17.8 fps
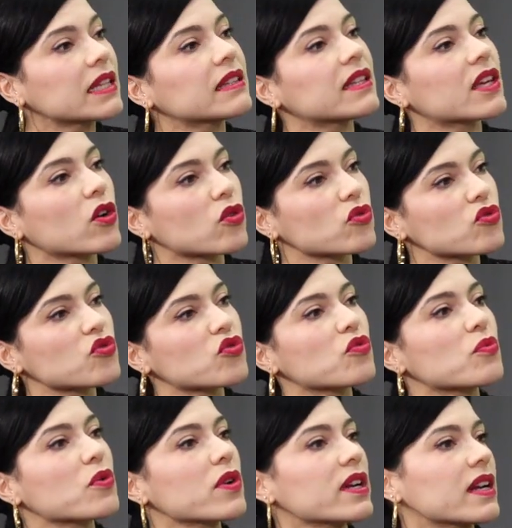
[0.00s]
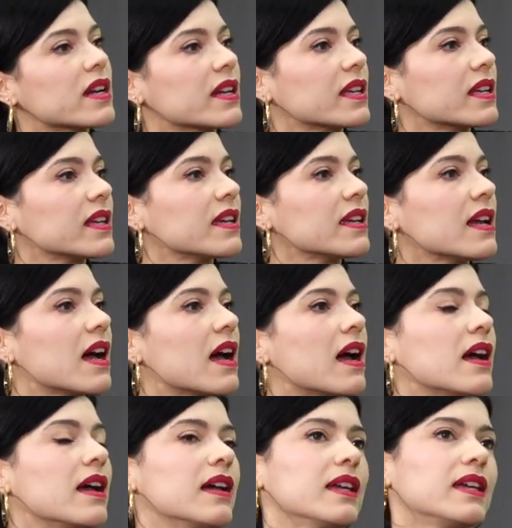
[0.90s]
de consumo de
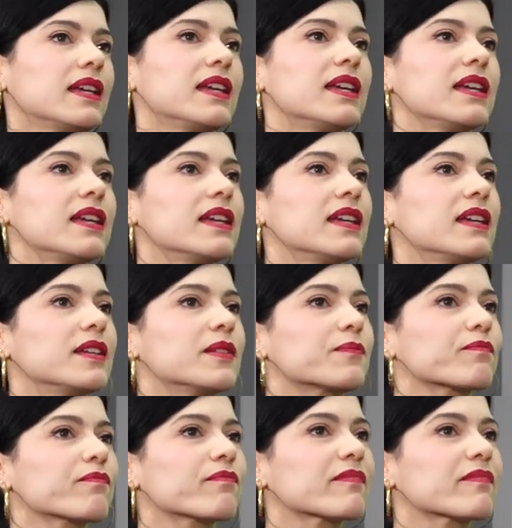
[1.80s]
energía y